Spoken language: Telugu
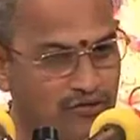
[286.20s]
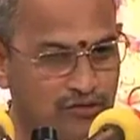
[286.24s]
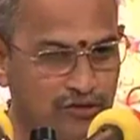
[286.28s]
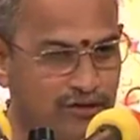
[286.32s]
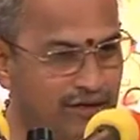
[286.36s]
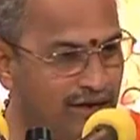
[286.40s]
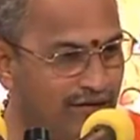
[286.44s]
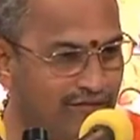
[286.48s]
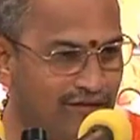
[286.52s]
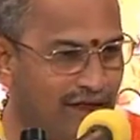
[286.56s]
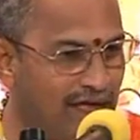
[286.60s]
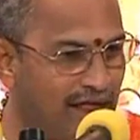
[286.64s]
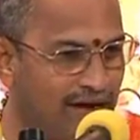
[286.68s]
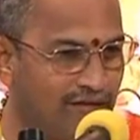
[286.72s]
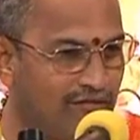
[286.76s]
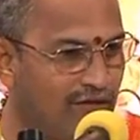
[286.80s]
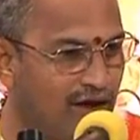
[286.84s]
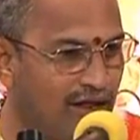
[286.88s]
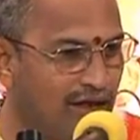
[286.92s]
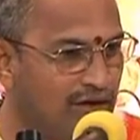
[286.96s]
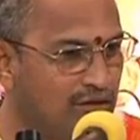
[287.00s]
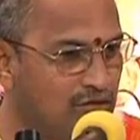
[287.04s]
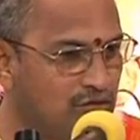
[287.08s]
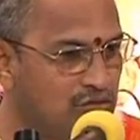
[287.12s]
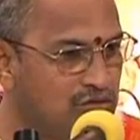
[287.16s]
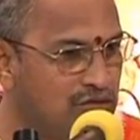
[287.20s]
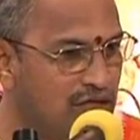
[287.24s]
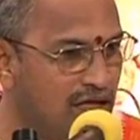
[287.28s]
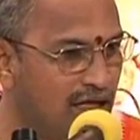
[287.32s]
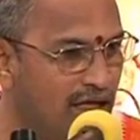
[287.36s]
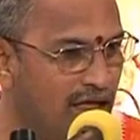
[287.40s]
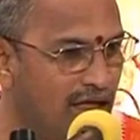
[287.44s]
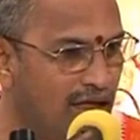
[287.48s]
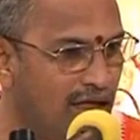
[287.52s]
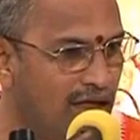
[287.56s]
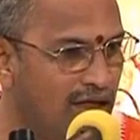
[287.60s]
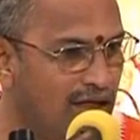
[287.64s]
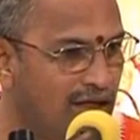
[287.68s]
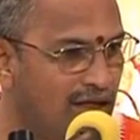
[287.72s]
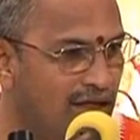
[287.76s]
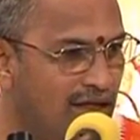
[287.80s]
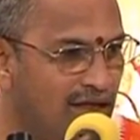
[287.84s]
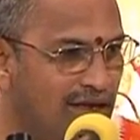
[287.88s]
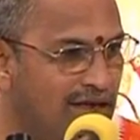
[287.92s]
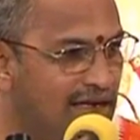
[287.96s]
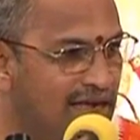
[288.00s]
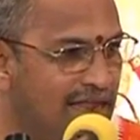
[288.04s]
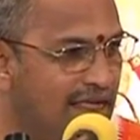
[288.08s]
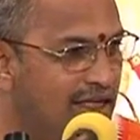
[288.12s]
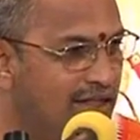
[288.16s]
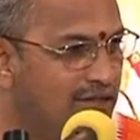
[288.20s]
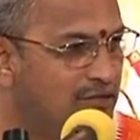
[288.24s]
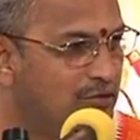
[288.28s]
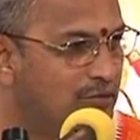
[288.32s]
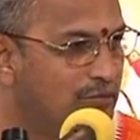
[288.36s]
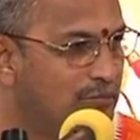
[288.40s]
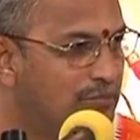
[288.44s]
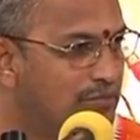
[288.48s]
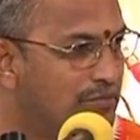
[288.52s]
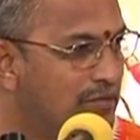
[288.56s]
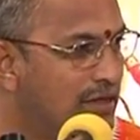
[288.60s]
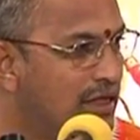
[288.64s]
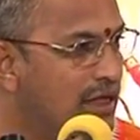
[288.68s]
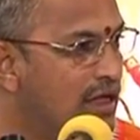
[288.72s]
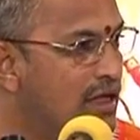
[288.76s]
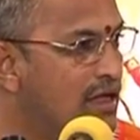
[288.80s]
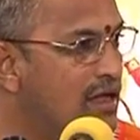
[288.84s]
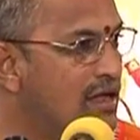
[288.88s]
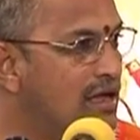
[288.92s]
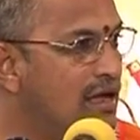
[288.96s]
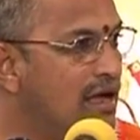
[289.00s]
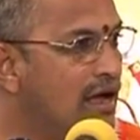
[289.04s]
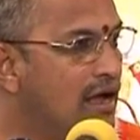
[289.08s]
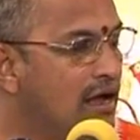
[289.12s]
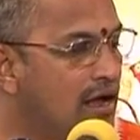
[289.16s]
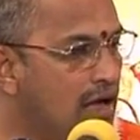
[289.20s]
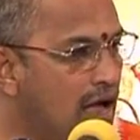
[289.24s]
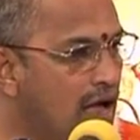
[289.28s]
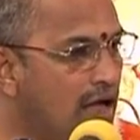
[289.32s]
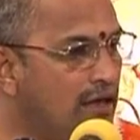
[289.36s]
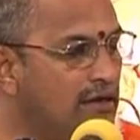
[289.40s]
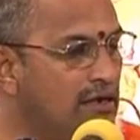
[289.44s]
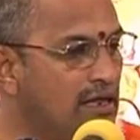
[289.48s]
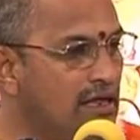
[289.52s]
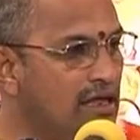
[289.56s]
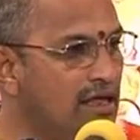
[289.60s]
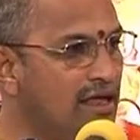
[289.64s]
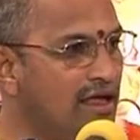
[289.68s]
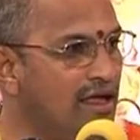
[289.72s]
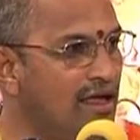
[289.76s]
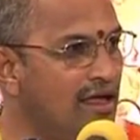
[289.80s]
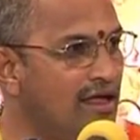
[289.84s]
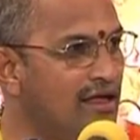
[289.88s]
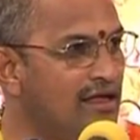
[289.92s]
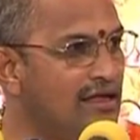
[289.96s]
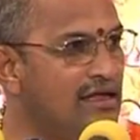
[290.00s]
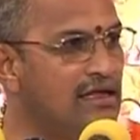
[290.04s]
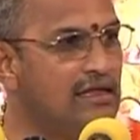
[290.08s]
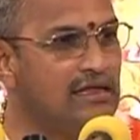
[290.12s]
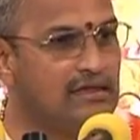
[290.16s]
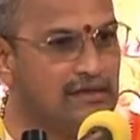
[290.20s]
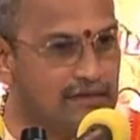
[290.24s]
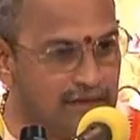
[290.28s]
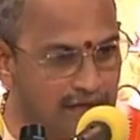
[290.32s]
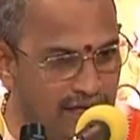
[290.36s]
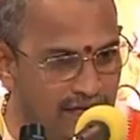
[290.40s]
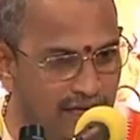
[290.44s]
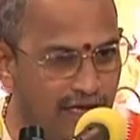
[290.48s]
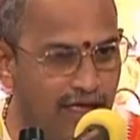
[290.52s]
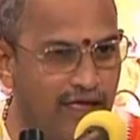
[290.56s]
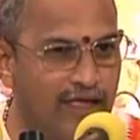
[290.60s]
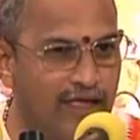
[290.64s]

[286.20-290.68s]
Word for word: అందుకని ఏమైనా అరవడానికి ఉందా లేదు కానీ ఇదే